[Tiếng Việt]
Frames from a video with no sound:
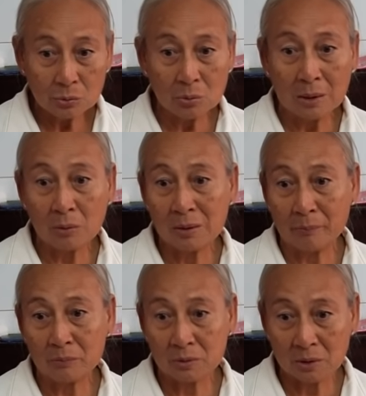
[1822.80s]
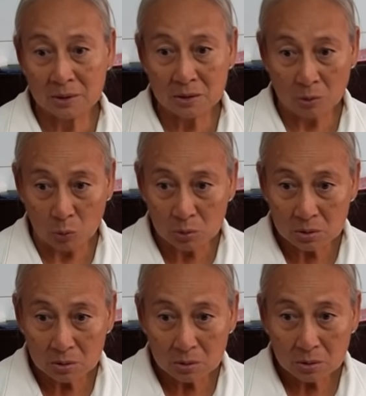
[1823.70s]
tôi đâu có làm được cái gì nói
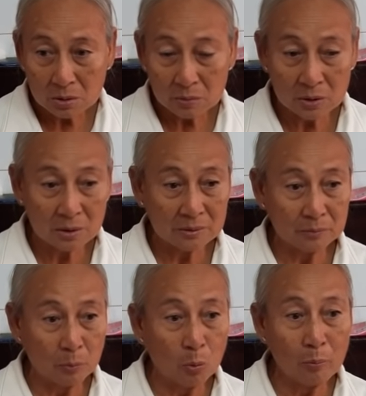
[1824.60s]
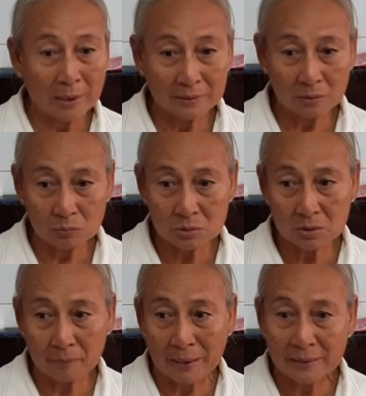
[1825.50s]
bây giờ cổ bằng thì cũng vừa
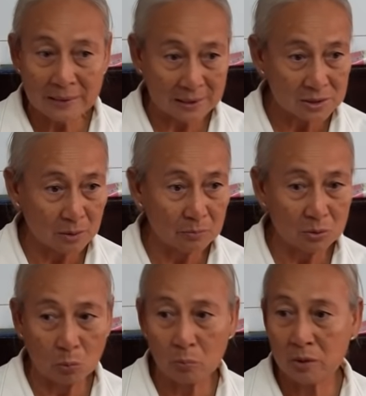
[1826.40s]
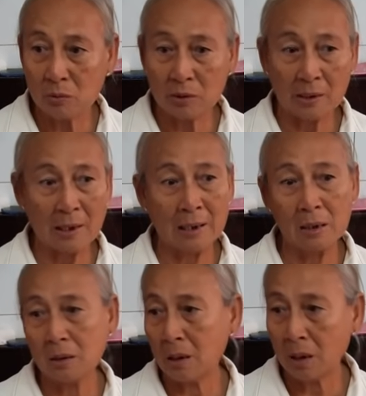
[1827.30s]
là bán nhà xong thì còn bao nhiêu tiền ăn
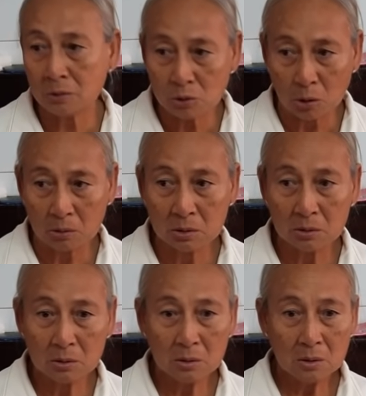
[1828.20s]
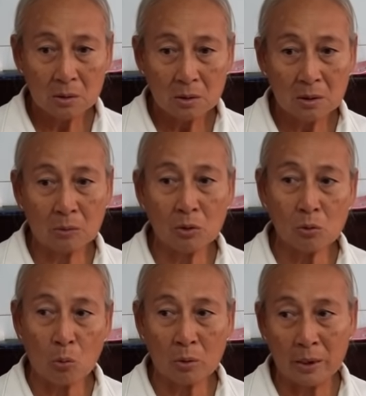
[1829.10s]
hết là hết rồi đâu có
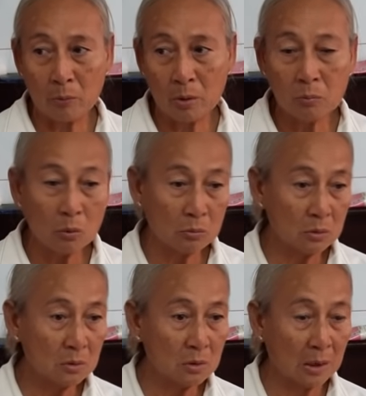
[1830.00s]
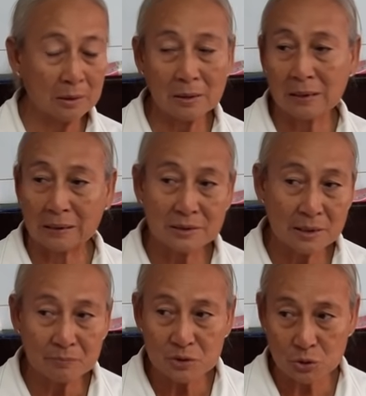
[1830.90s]
còn nhiều đâu dạ. cũng nó gần
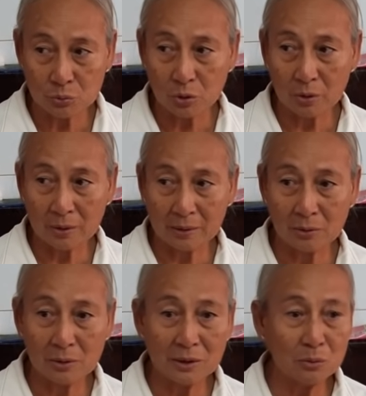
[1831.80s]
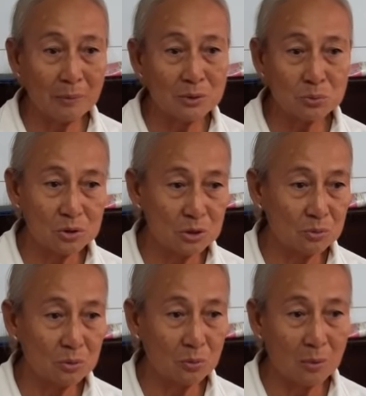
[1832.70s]
trăm triệu thôi à nó lấy tôi mấy chục triệu
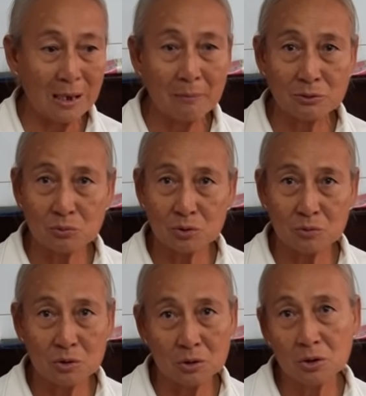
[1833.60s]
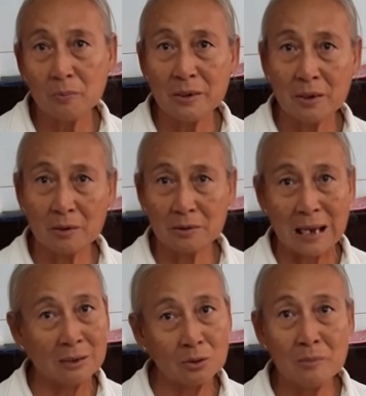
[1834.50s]
thôi còn hai ba chục triệu đi giữa tôi bây giờ
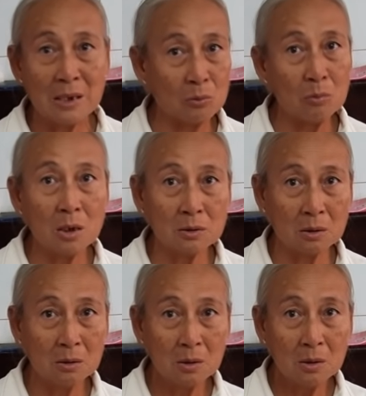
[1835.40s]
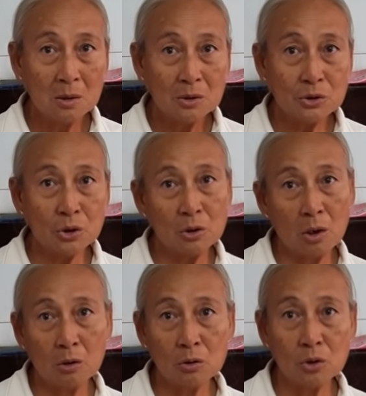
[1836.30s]
ăn tôi bây giờ cũng hết rồi dạ. vừa
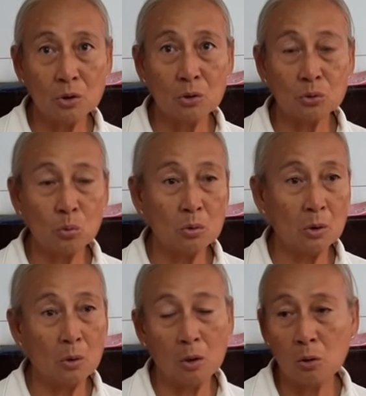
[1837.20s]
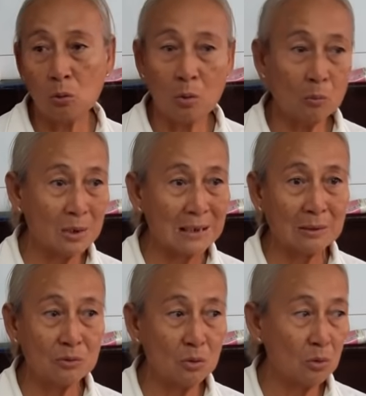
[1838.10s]
lo nó giờ lo tôi giờ họ lo không cắt
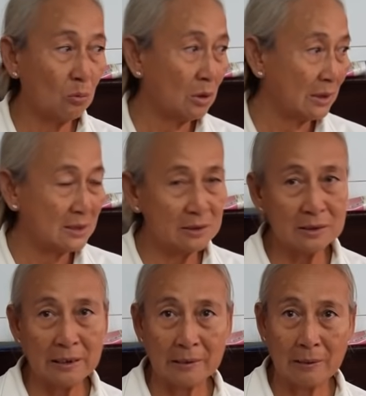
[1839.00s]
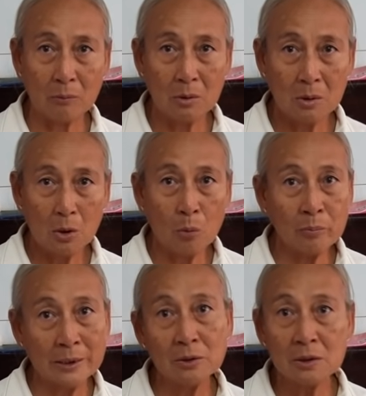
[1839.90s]
nào vô nó có đi xin tiền đâu
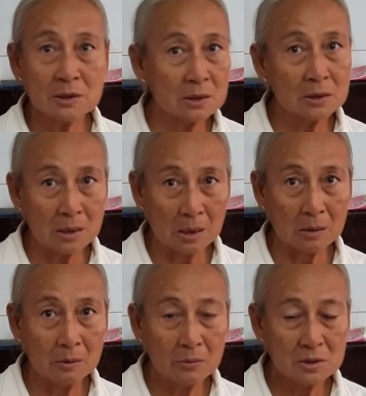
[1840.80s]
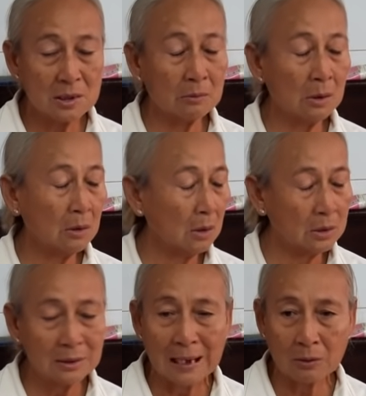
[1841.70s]
không nghĩ tôi đi xin tiền sao nó
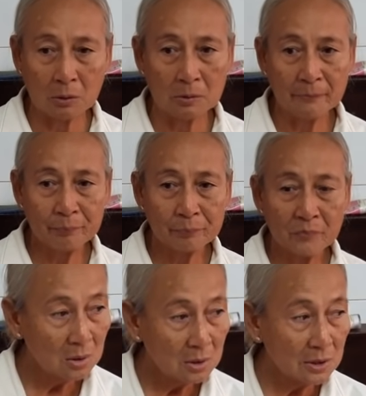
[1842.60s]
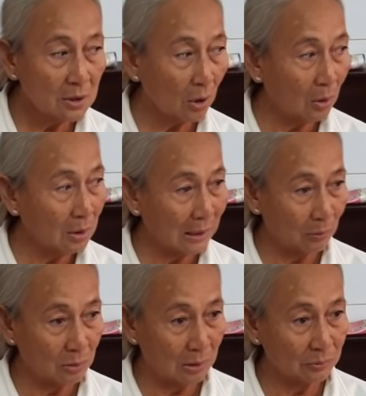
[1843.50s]
hết cắt rồi chứ họ
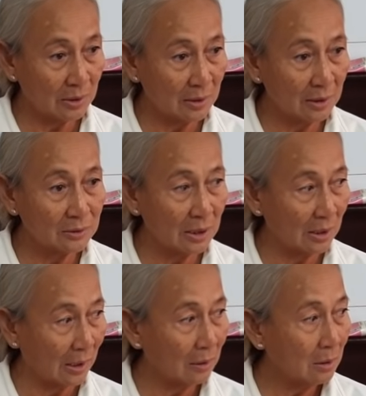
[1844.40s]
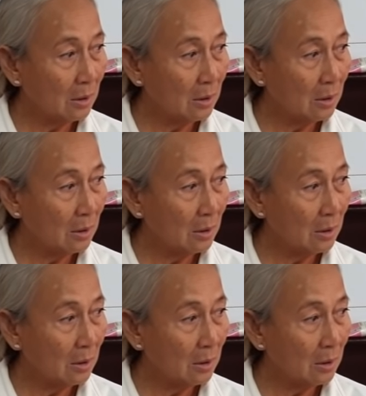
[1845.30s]
lầu lầu tiền hết tiền hả